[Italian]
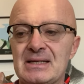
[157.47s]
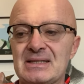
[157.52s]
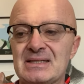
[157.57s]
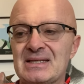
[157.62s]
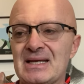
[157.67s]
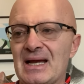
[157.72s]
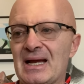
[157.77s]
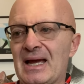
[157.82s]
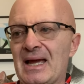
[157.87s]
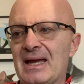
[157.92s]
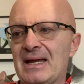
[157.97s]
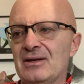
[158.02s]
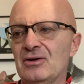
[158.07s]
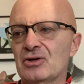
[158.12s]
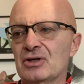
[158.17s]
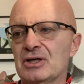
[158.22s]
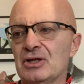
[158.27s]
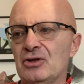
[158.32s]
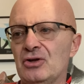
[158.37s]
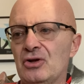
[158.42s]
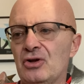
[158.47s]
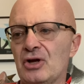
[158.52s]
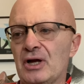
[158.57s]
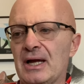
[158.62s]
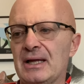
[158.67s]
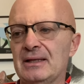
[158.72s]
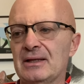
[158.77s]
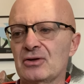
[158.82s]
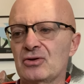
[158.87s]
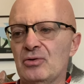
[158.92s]
sereno, che non lo
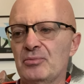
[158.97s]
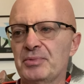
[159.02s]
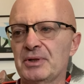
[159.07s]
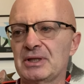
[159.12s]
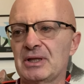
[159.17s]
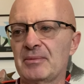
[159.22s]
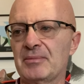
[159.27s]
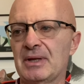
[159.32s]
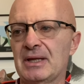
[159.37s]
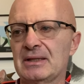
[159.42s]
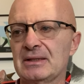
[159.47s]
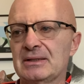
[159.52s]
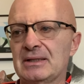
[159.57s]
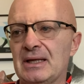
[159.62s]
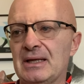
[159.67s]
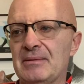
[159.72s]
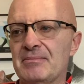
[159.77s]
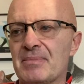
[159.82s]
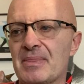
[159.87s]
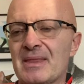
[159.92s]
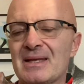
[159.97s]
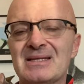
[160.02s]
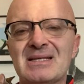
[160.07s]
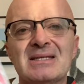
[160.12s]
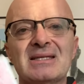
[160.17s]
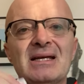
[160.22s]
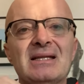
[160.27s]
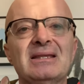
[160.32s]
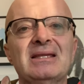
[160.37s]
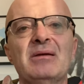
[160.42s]
rende completamente... si
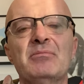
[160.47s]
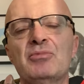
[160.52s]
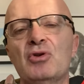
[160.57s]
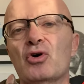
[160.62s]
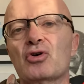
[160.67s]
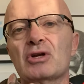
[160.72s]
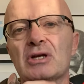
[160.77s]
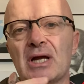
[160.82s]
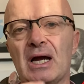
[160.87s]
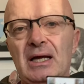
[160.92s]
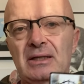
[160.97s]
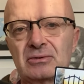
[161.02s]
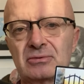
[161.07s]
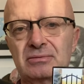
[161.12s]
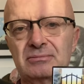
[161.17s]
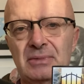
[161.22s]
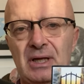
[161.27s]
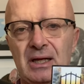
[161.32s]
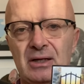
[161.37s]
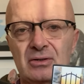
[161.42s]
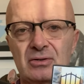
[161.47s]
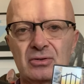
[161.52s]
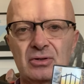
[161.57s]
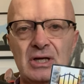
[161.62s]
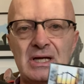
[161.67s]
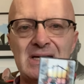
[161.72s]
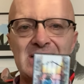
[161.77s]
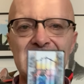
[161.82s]
sente bloccato, ecco.